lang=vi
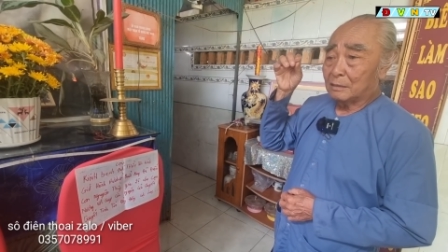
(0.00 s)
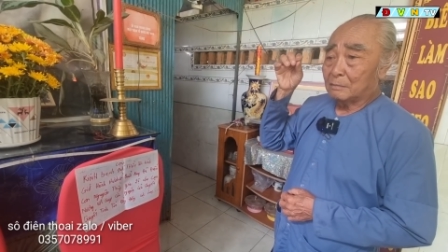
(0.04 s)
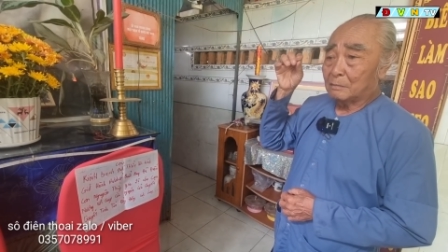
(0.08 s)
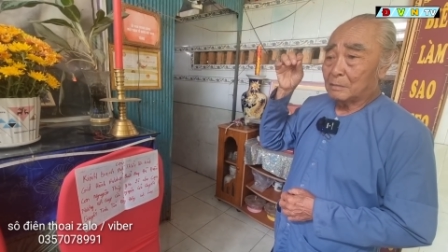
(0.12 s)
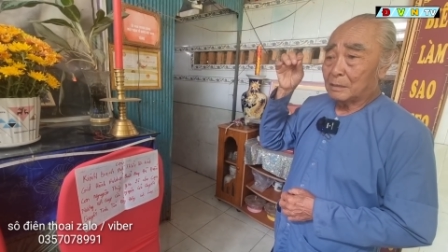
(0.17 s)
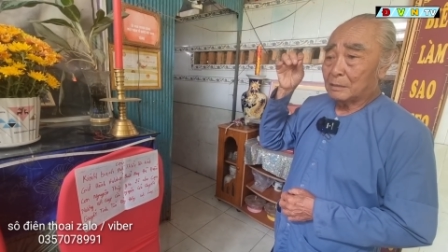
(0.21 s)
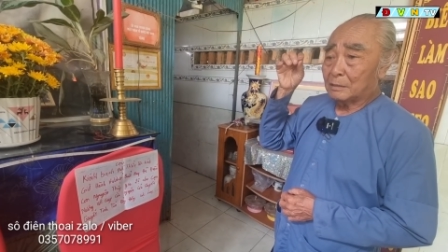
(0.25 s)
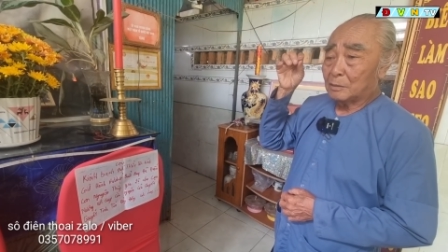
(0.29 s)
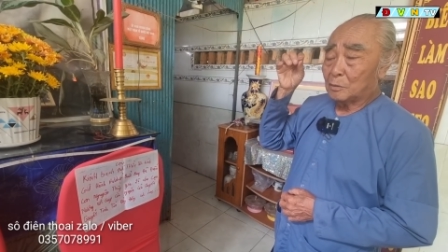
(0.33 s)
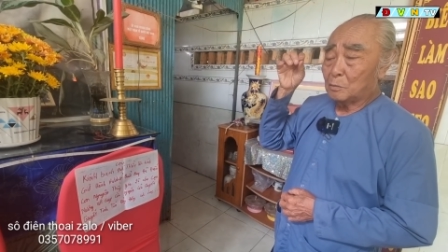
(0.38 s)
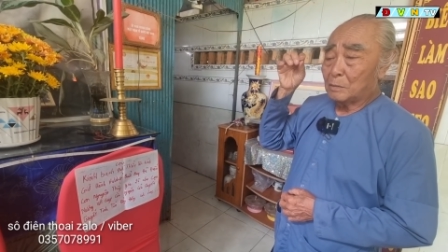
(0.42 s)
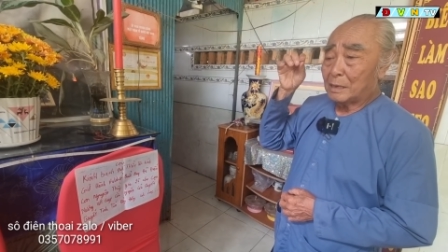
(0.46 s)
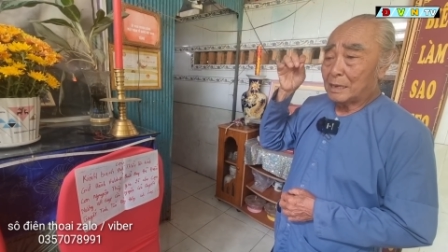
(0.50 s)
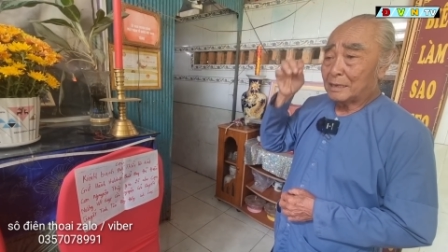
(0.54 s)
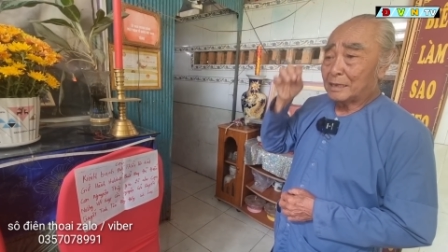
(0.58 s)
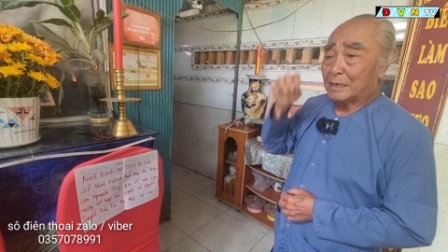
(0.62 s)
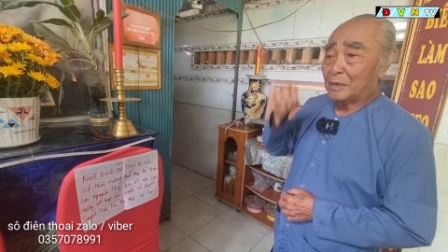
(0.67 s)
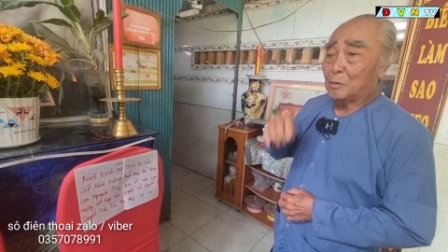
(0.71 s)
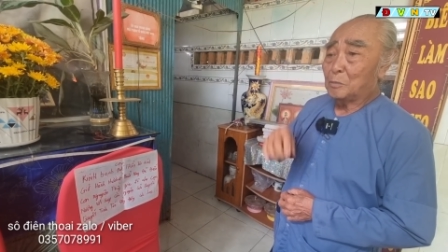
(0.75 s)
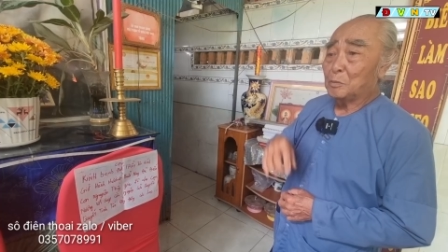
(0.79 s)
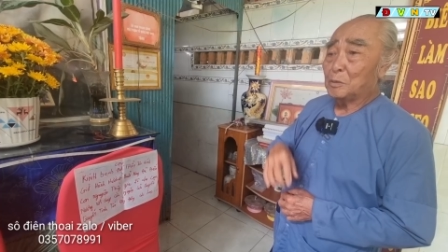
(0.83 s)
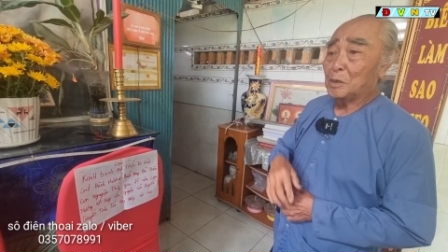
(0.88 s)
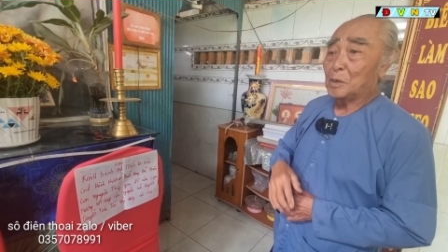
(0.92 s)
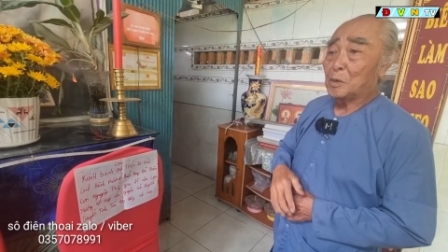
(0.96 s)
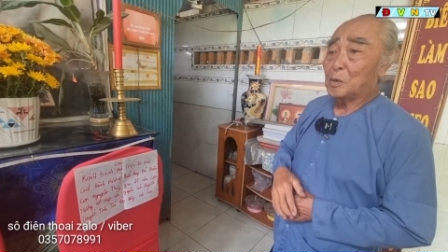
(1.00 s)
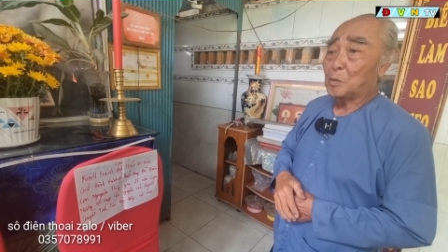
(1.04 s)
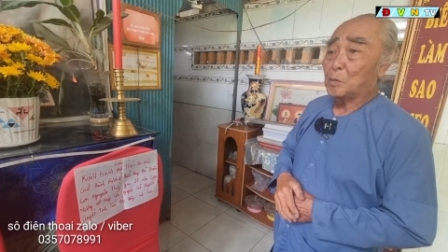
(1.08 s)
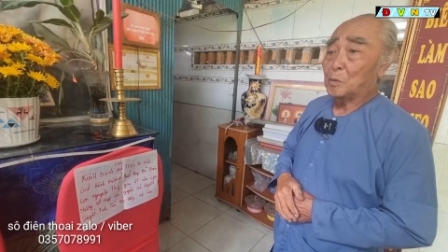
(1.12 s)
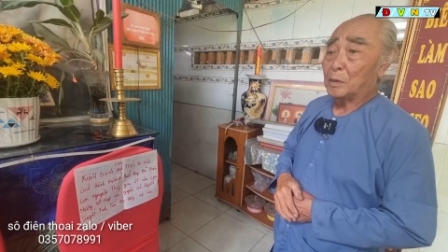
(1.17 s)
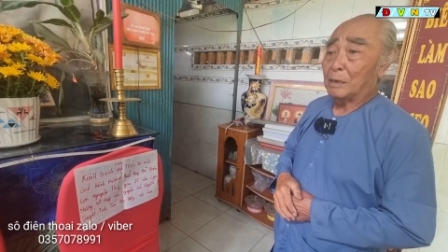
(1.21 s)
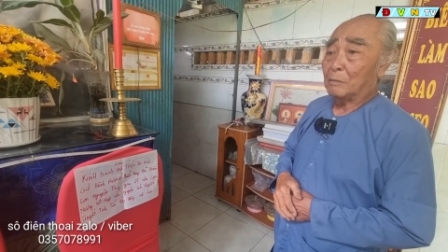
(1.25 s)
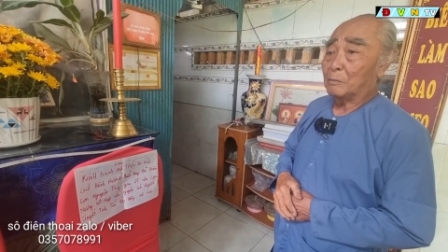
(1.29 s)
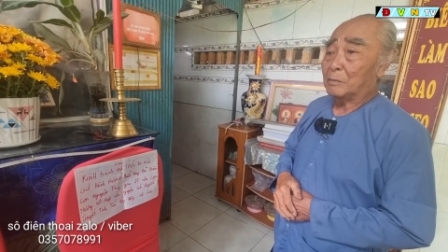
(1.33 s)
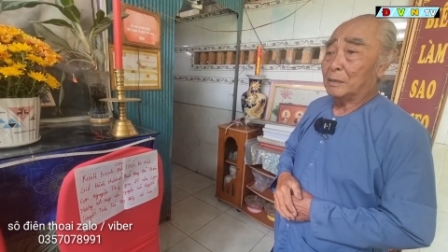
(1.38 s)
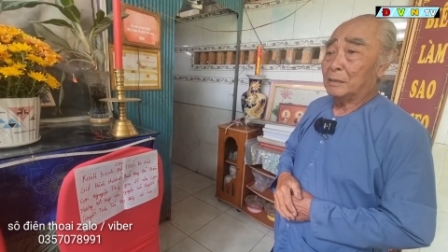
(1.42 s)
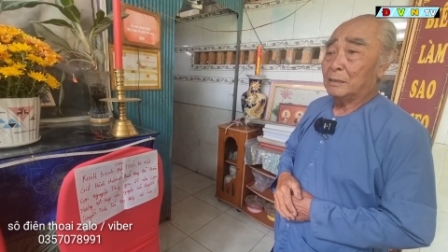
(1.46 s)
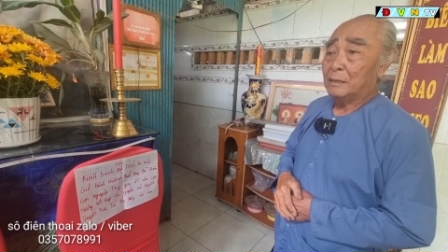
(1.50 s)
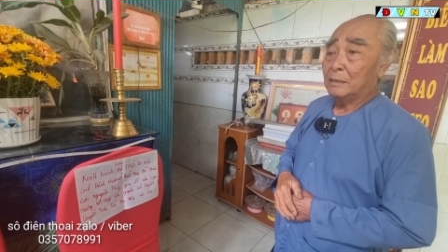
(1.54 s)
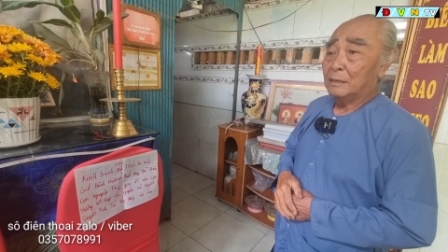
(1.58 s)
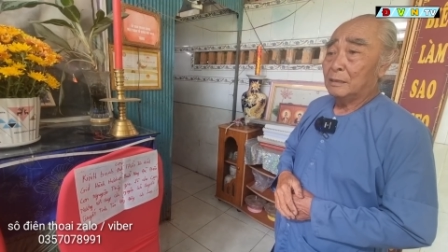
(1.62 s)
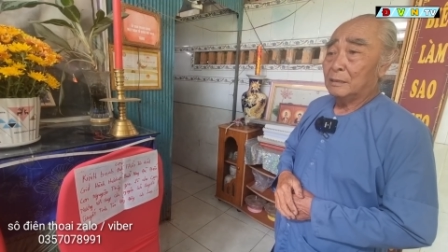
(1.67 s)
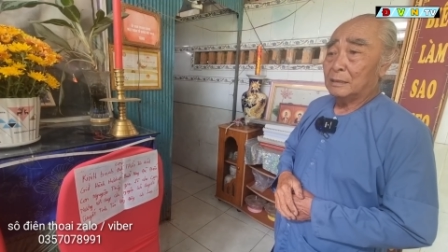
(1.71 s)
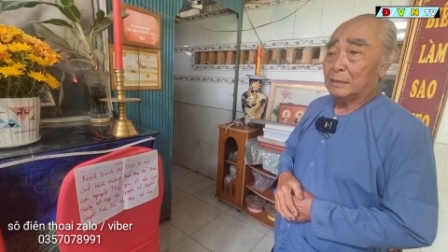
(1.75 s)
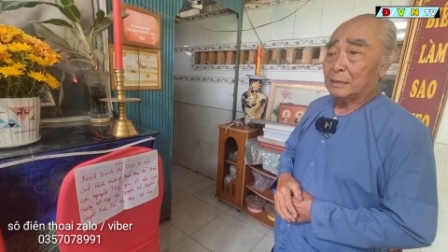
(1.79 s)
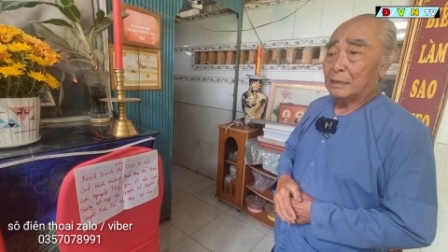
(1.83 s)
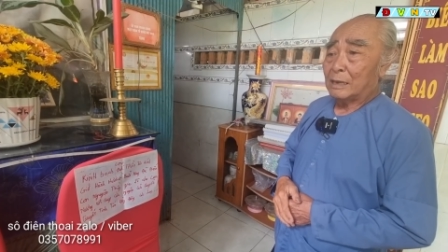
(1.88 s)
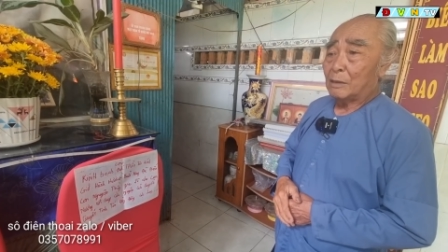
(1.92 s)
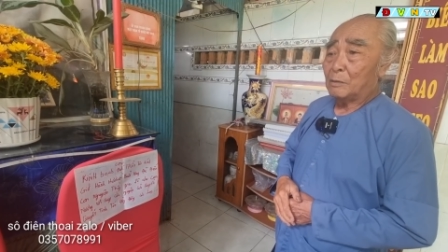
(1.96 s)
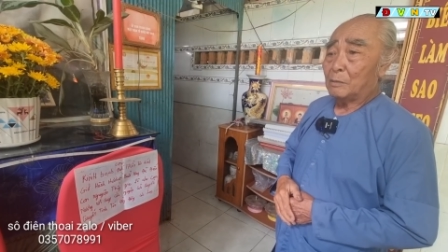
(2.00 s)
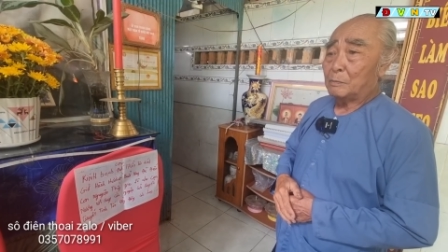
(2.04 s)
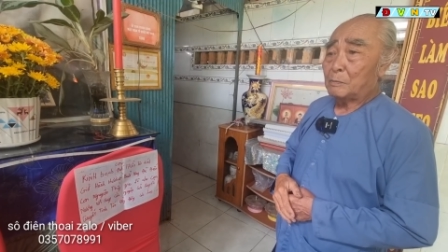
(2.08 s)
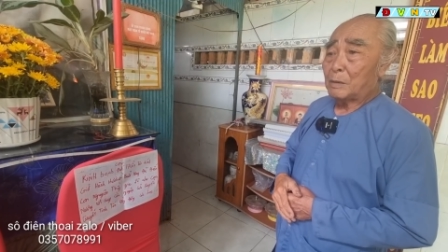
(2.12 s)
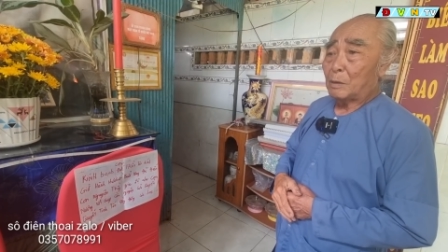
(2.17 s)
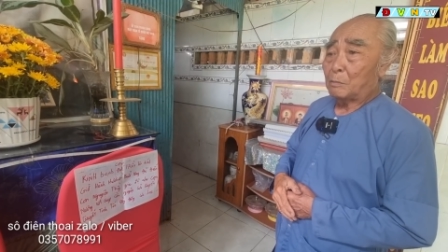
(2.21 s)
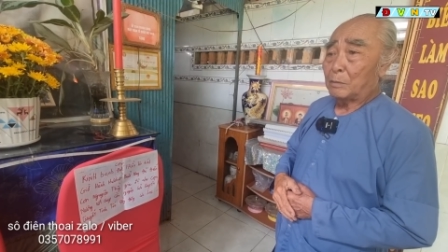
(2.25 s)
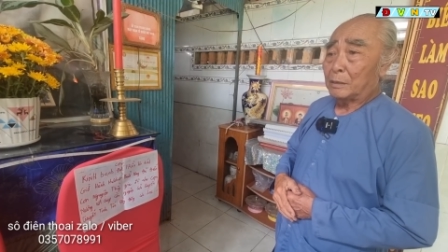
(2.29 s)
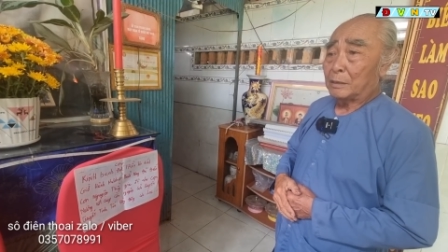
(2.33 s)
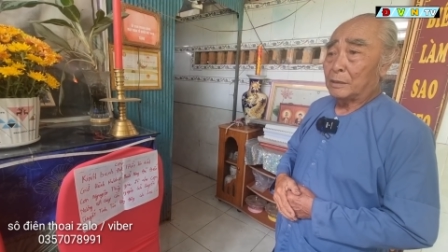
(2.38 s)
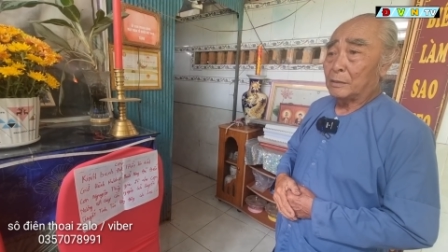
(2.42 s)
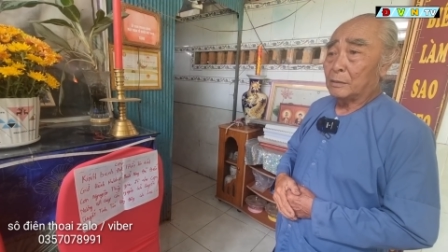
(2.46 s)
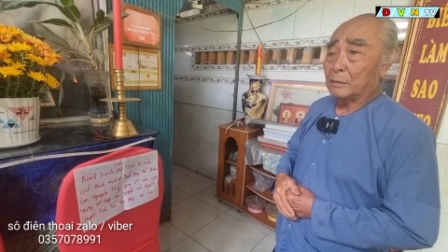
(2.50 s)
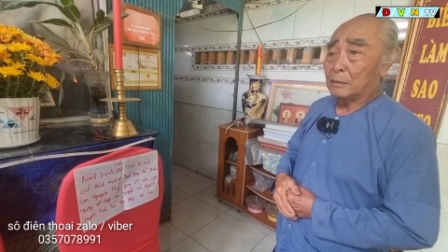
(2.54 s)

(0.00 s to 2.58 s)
bác chú ba kêu ông vô ông nói sao phòng